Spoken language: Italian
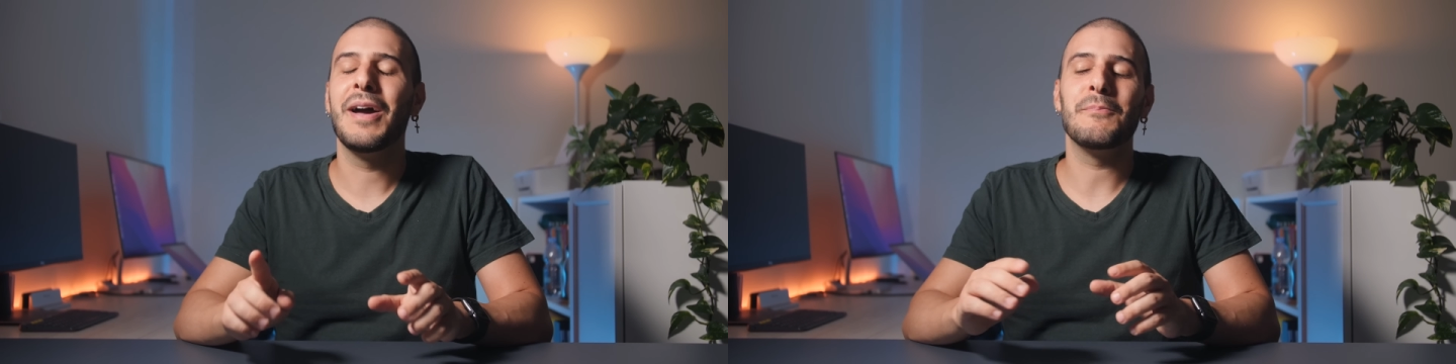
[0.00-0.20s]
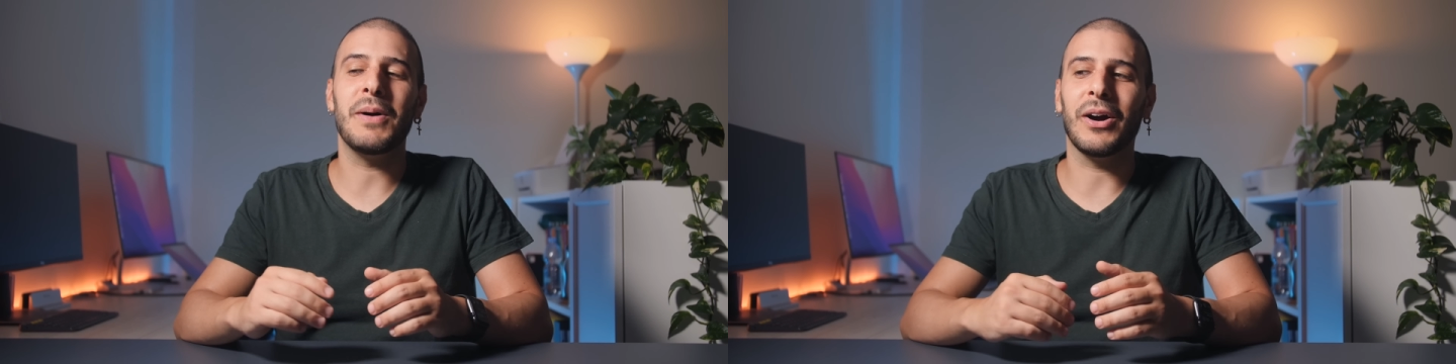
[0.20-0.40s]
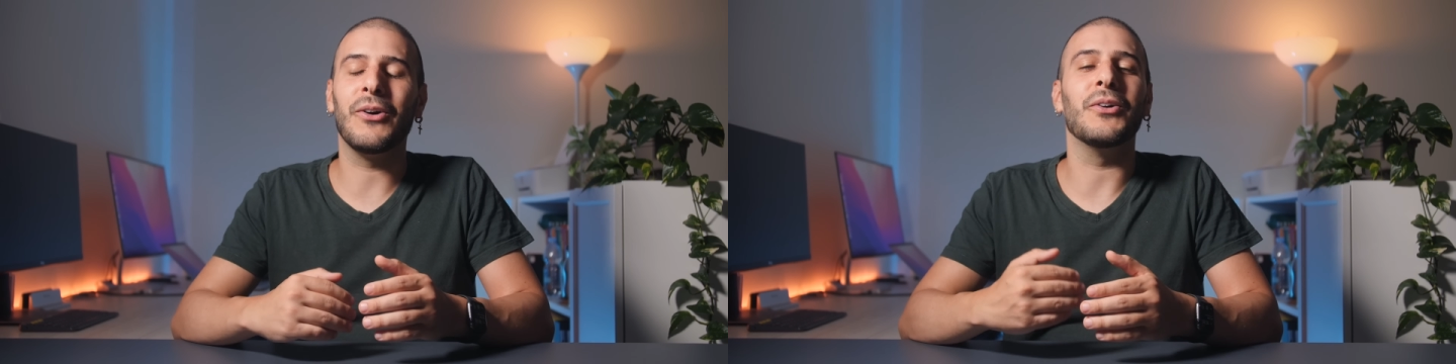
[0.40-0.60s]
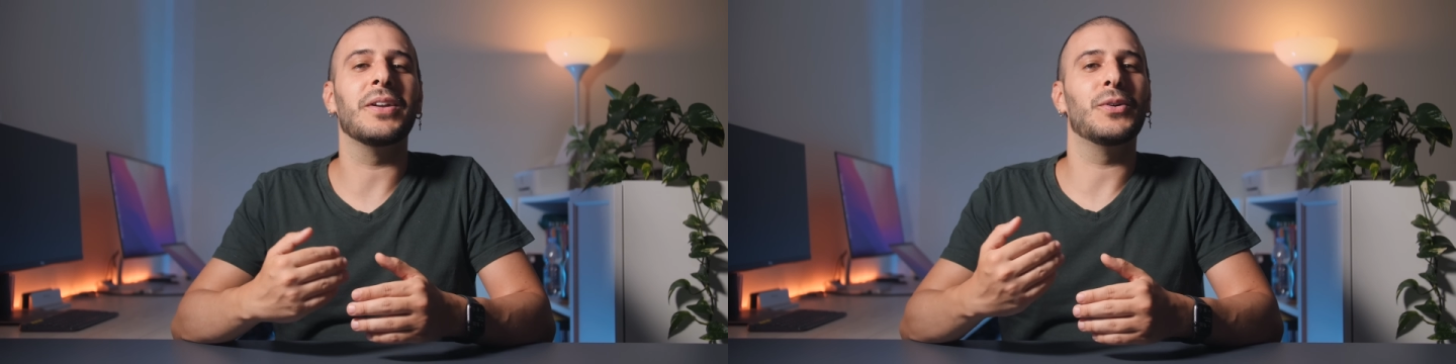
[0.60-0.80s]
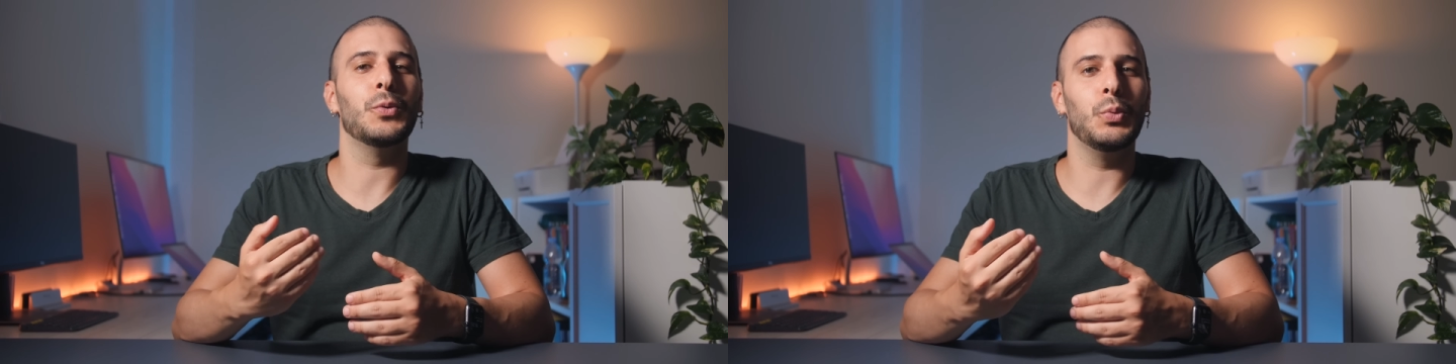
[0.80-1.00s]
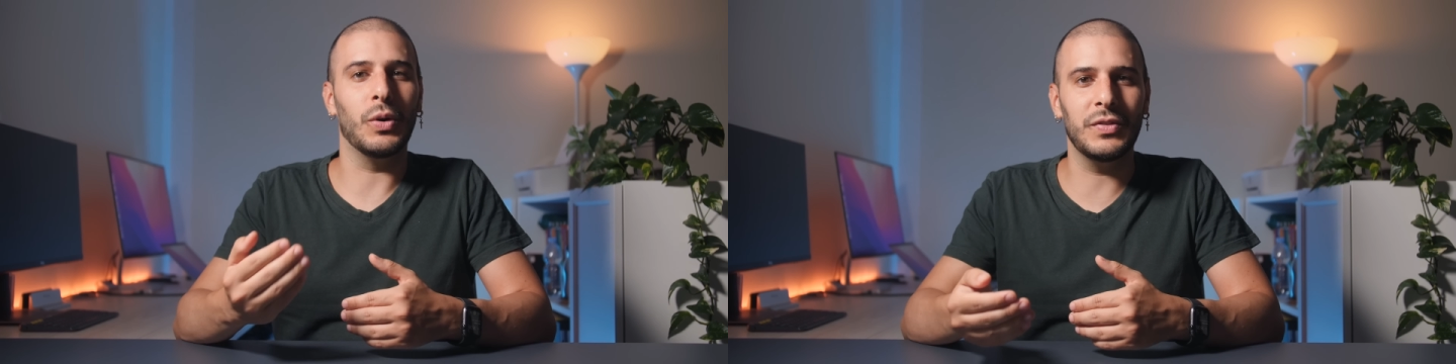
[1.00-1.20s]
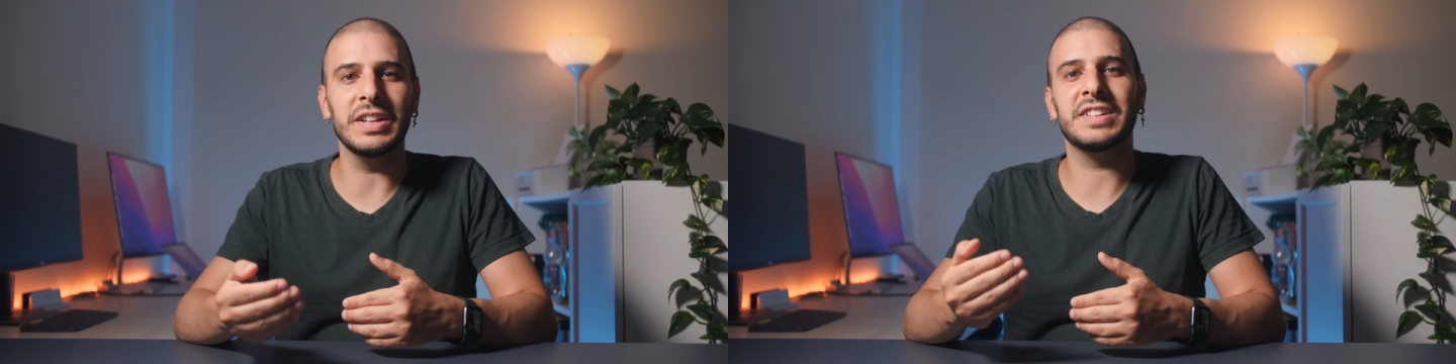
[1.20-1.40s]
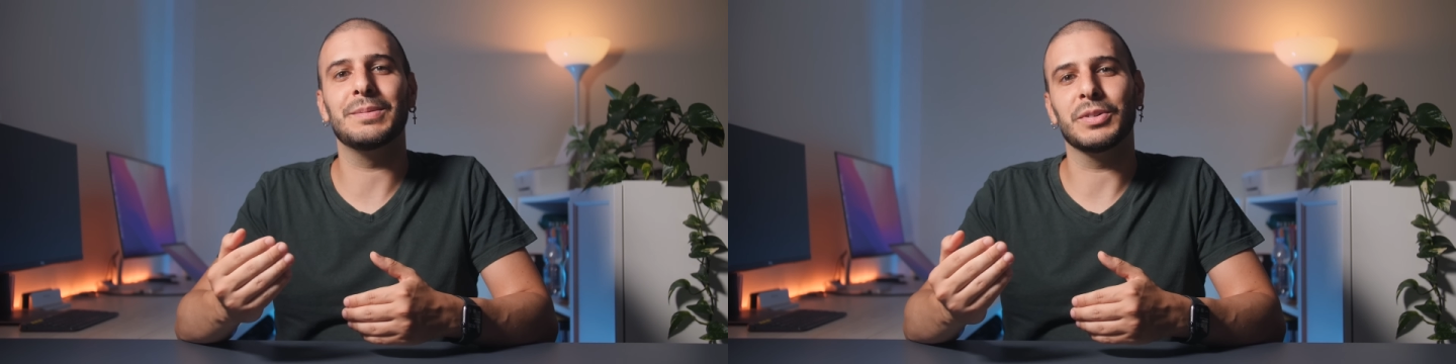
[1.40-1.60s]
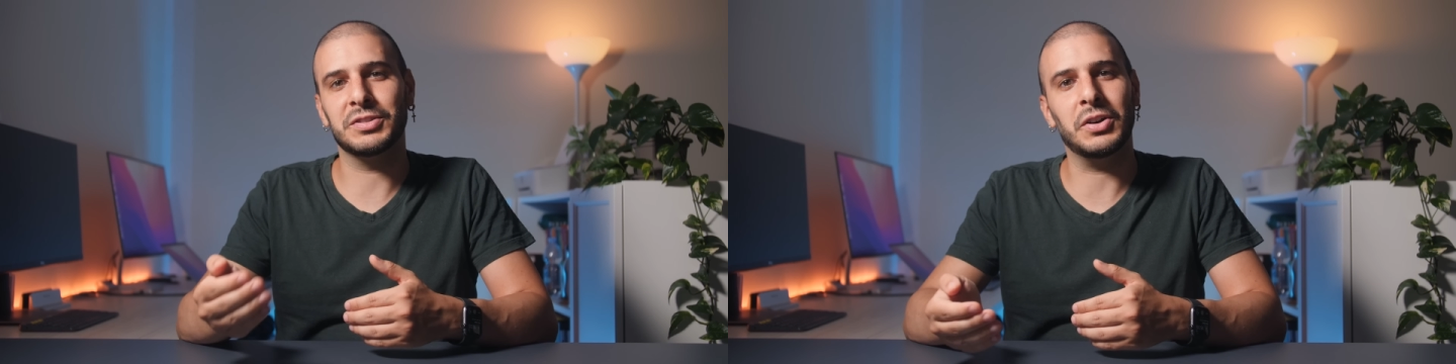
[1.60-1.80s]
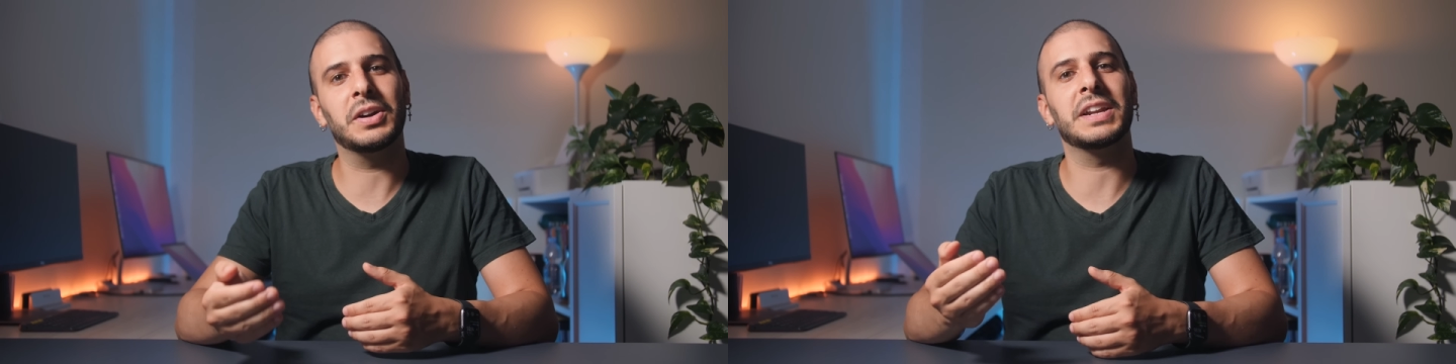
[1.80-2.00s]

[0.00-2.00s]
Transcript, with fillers: ma con un nuovissimo SOC